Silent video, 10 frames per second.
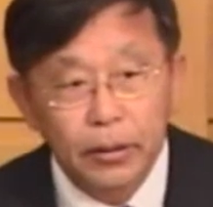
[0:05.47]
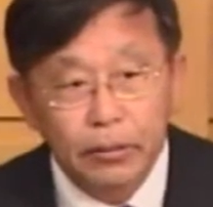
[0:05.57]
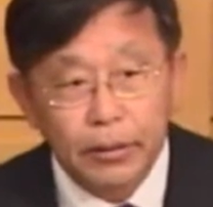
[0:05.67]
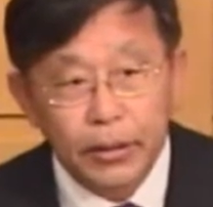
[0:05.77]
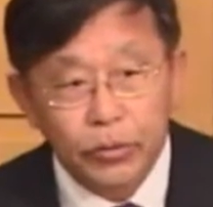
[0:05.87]

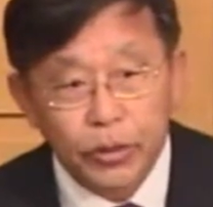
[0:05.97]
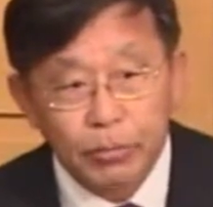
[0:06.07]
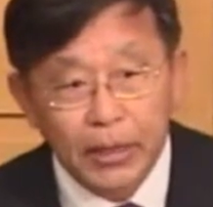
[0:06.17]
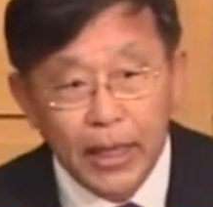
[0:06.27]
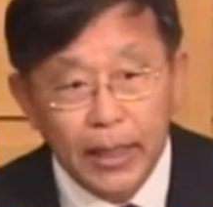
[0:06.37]
우리가
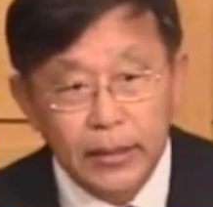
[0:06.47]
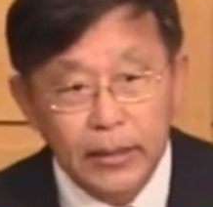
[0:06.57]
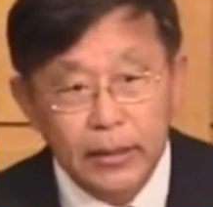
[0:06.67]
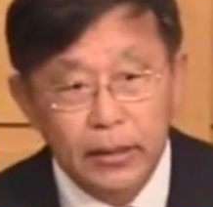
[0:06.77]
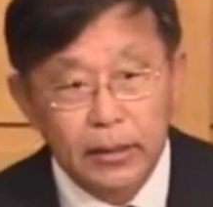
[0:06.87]
주님이
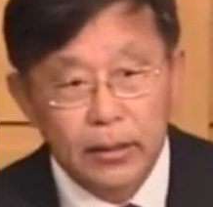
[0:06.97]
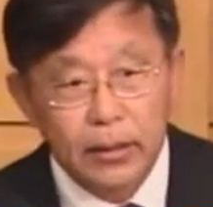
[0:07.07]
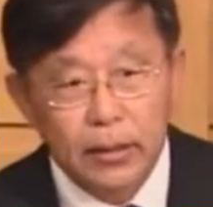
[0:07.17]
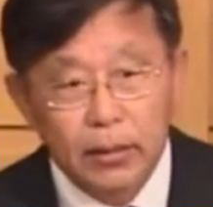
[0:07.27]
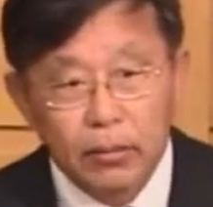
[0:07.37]
당하신
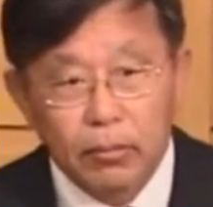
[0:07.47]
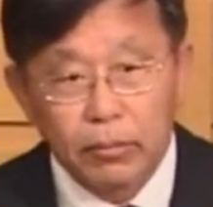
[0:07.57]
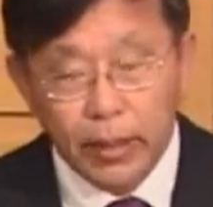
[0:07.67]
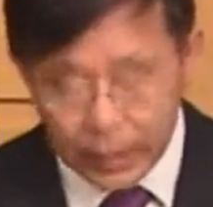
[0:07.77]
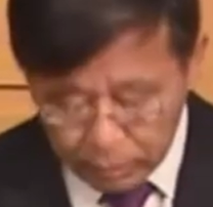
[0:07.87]

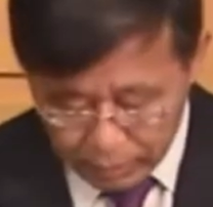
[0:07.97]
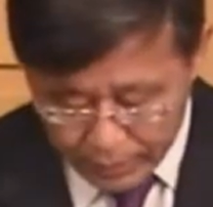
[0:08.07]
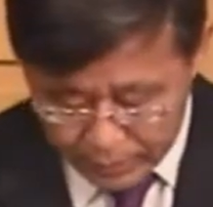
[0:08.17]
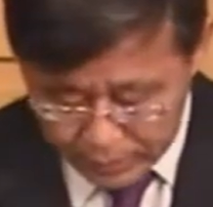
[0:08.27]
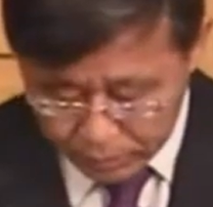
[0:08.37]

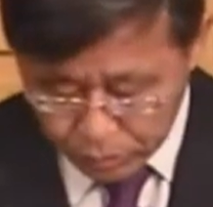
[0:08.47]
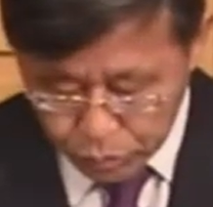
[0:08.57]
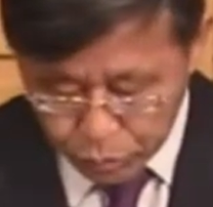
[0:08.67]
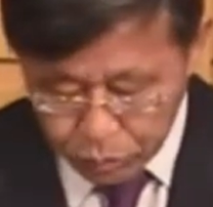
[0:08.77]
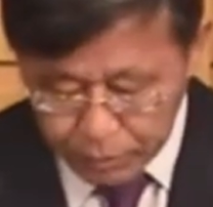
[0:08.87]
고난과 또
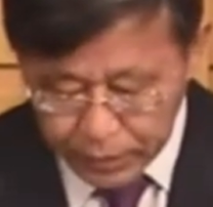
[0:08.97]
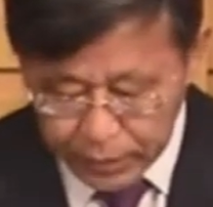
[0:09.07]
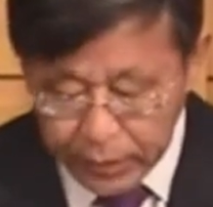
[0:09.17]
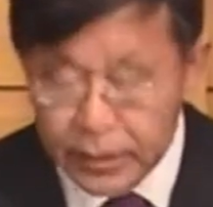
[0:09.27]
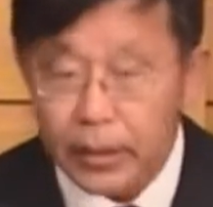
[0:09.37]
죽음에
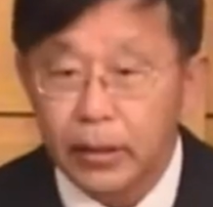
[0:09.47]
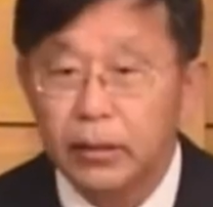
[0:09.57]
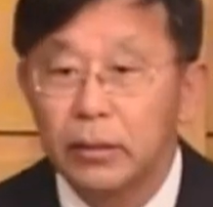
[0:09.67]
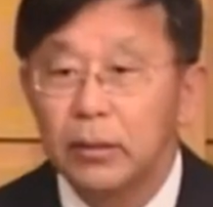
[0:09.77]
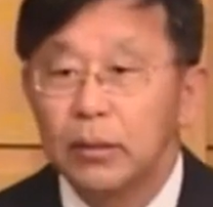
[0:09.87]

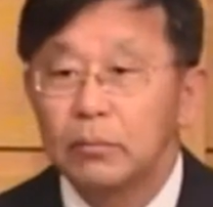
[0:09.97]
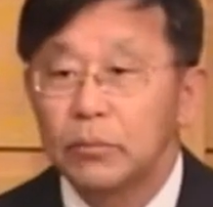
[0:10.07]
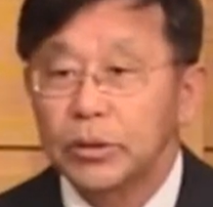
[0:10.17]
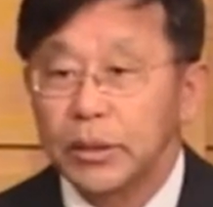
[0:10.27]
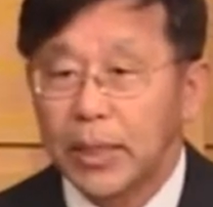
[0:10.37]
대해서
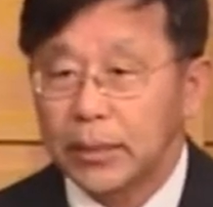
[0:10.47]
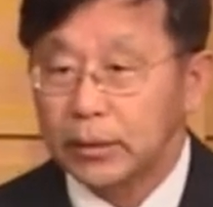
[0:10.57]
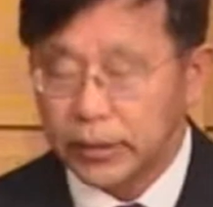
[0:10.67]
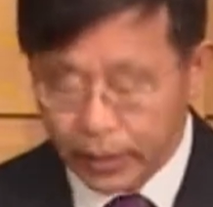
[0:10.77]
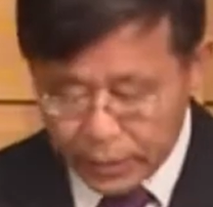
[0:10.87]

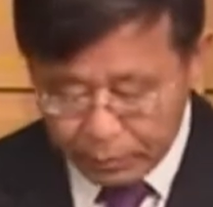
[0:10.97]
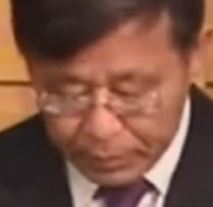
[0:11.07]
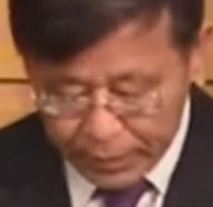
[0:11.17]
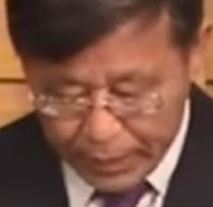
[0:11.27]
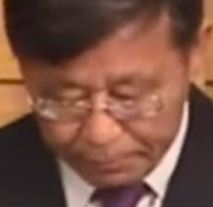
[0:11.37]
묵상하는
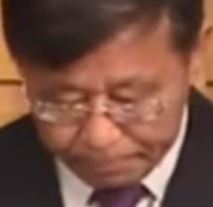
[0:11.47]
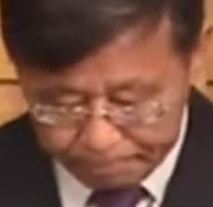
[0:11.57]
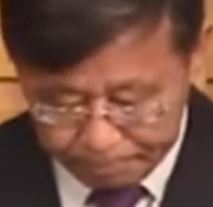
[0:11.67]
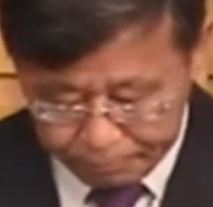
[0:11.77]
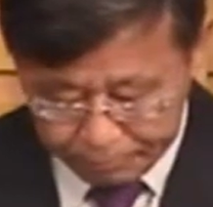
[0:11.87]
절기입니다.
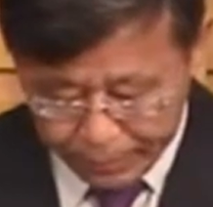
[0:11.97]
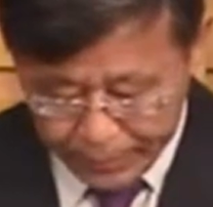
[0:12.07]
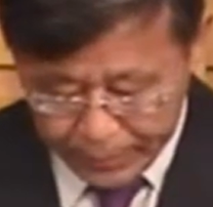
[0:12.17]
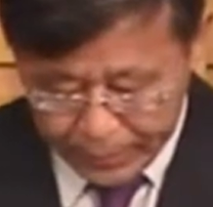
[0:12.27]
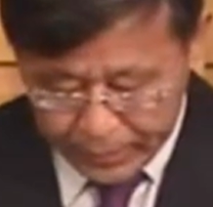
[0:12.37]

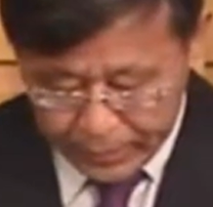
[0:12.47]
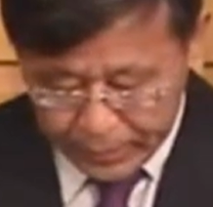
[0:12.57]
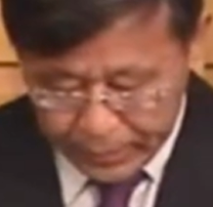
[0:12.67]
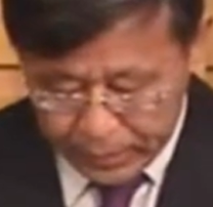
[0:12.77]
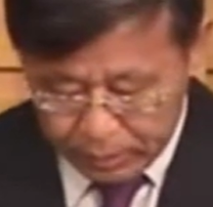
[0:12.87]

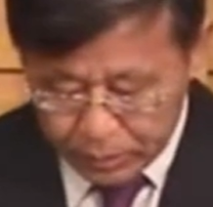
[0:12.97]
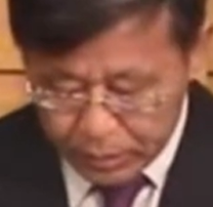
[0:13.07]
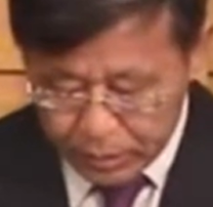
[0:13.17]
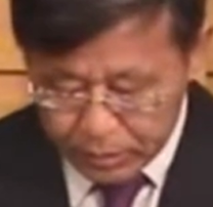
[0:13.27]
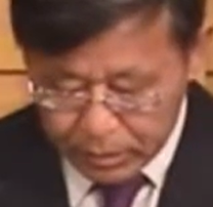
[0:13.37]
예,
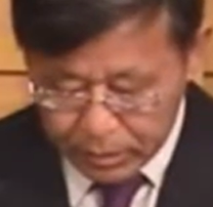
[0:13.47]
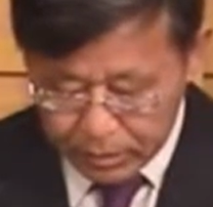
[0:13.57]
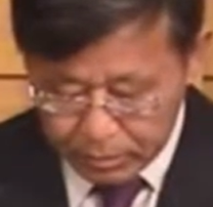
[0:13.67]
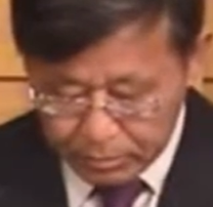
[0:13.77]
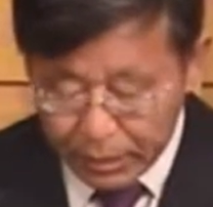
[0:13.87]
오늘
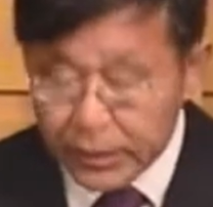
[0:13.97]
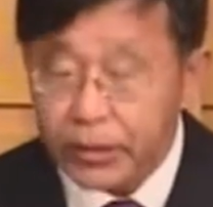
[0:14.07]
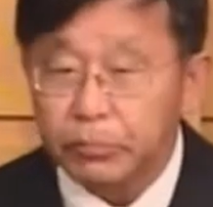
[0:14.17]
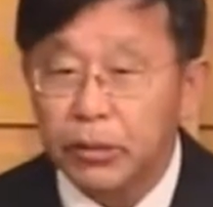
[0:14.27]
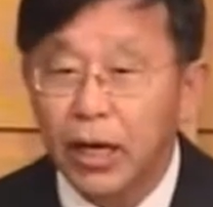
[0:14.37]

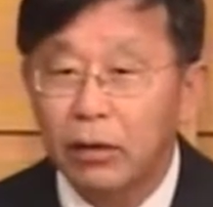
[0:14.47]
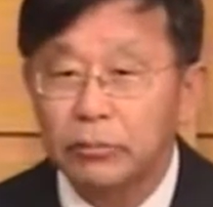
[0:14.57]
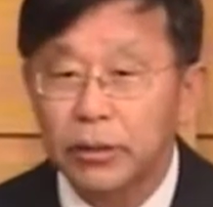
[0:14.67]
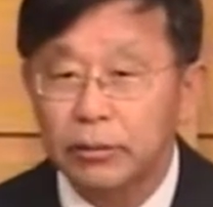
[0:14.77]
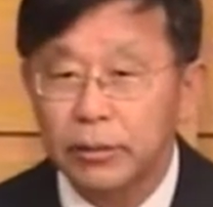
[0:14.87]
말씀
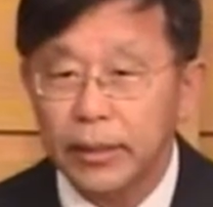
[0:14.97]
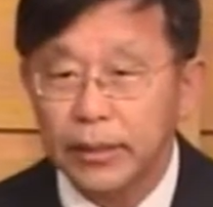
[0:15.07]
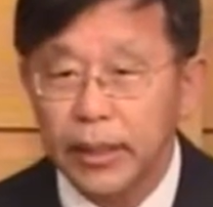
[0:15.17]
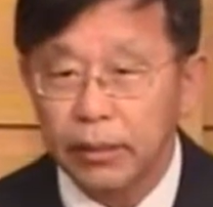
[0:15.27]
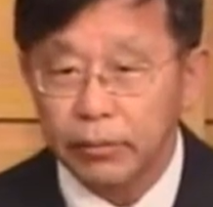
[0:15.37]
가운데도
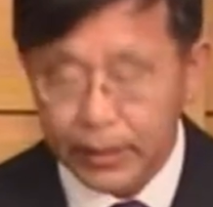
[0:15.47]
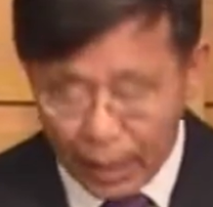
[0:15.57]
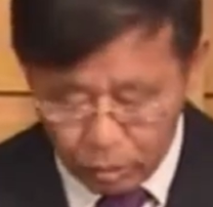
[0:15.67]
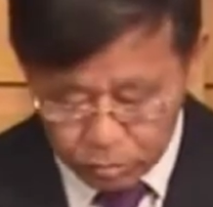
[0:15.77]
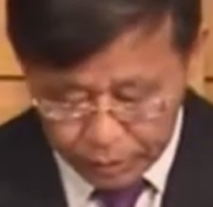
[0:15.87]
그러 내용이
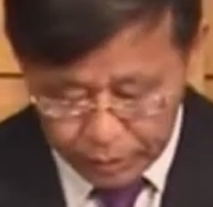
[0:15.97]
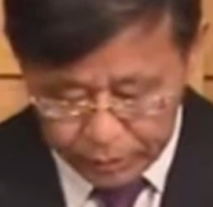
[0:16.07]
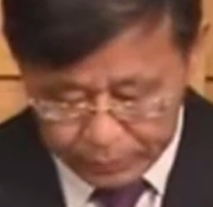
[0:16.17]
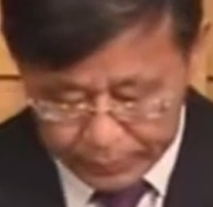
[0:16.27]
나오고요.